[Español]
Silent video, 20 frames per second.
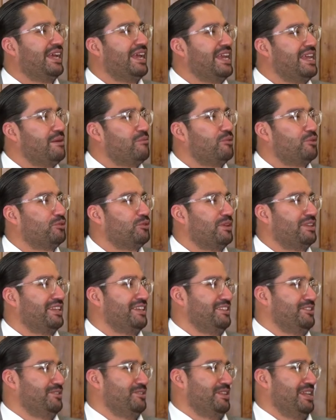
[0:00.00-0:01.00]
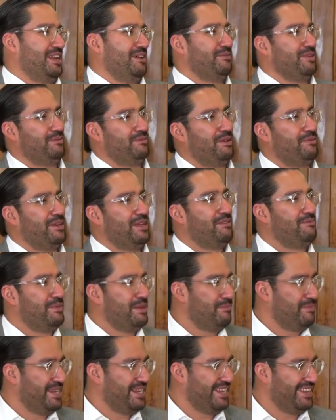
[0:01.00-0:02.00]
y qué llamó tu atención de la misma? Abril,
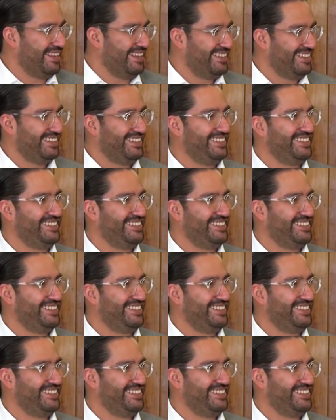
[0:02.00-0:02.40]
bienvenida.